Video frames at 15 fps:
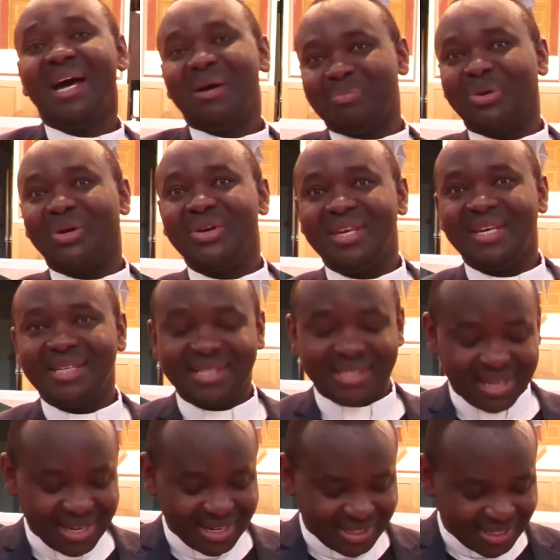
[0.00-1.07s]
Poi
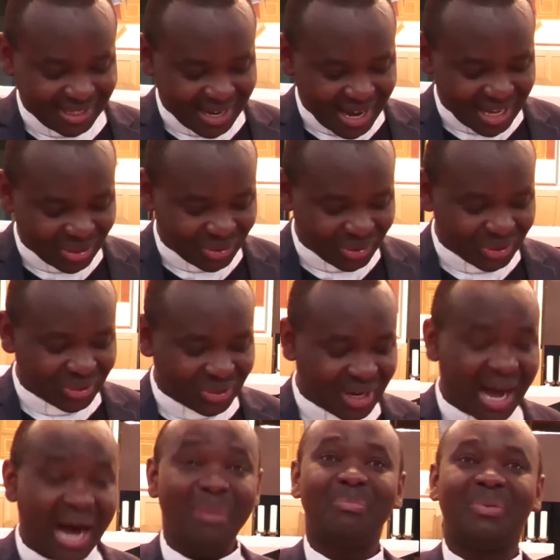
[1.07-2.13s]
si è ritirato
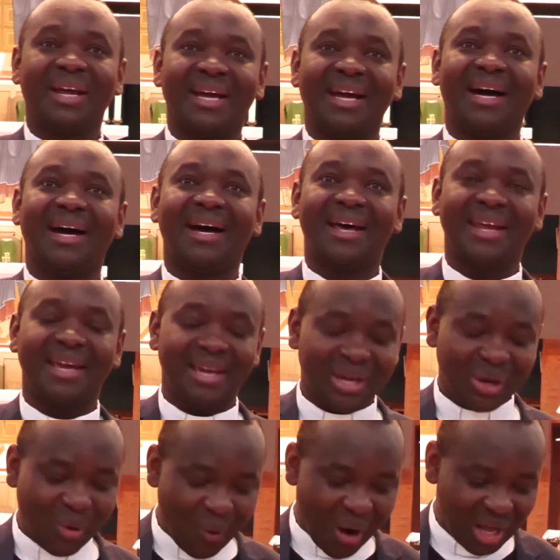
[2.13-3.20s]
a pregare
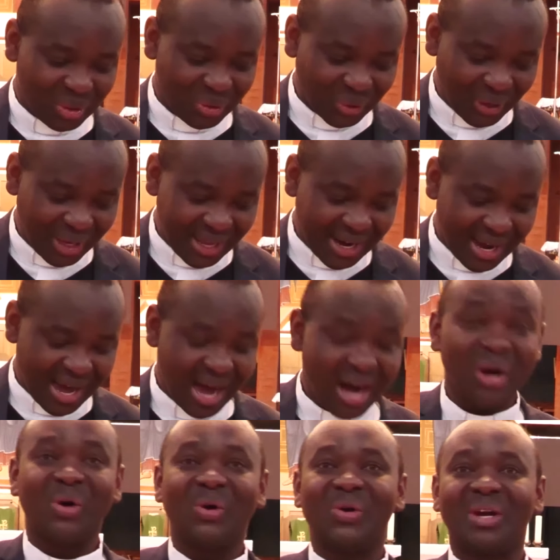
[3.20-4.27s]
quando era
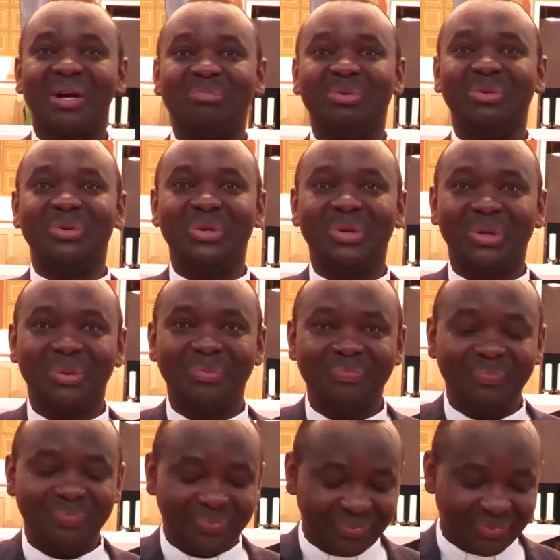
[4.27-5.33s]
ancora buio.
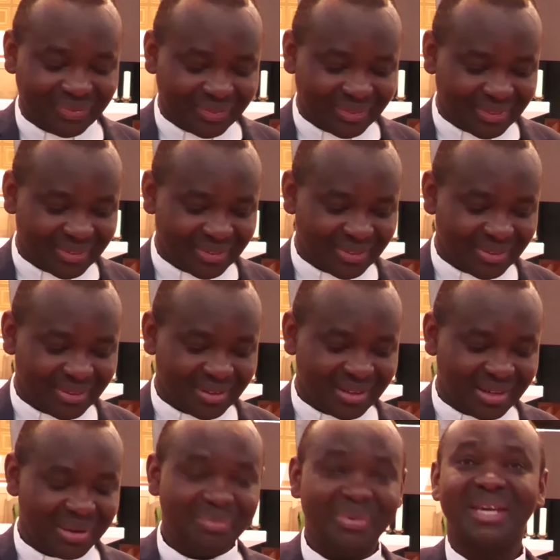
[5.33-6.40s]

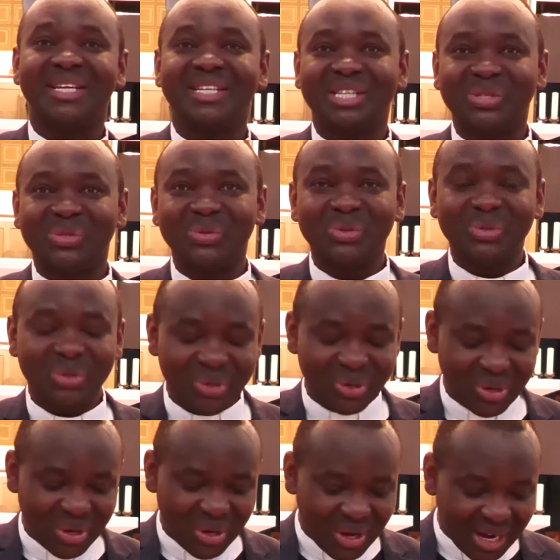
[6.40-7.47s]
Per Gesù
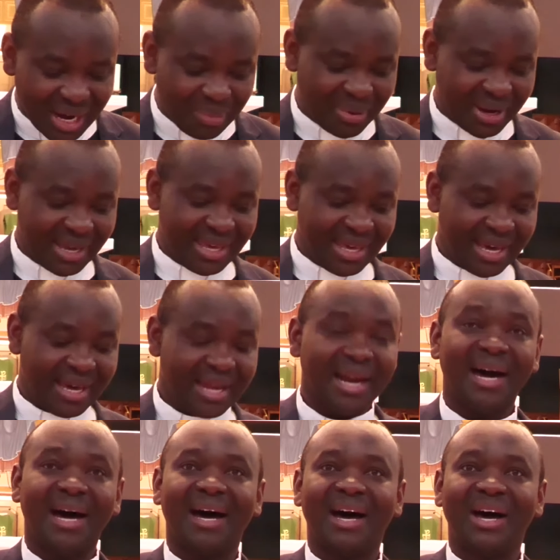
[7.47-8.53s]
la
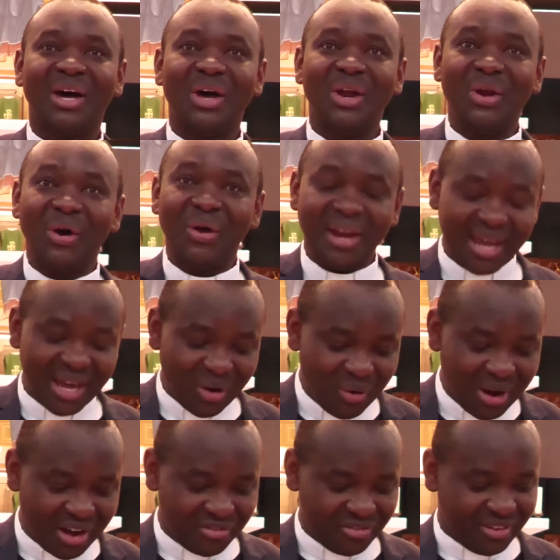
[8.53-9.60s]
preghiera non è
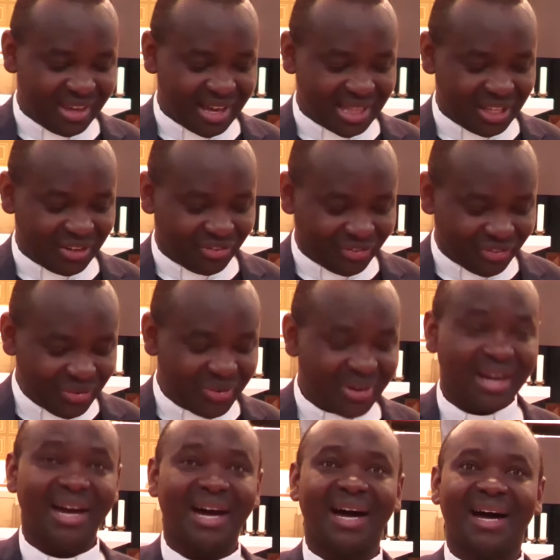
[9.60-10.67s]
una via di
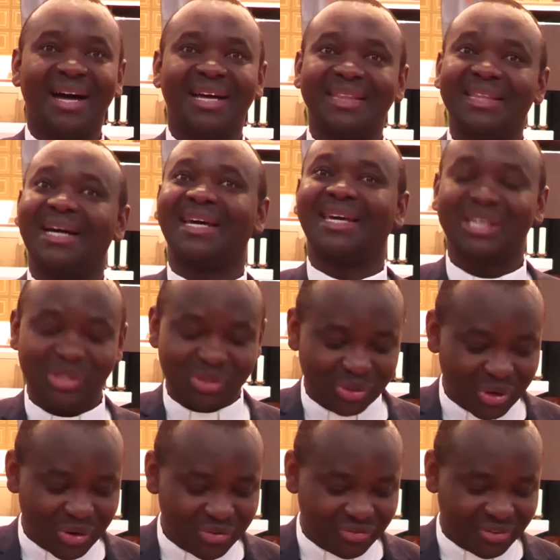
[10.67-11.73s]
fuga da chi
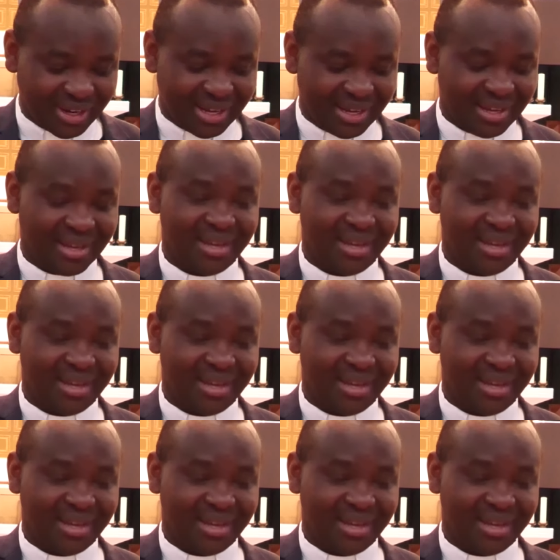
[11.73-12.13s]
soffre,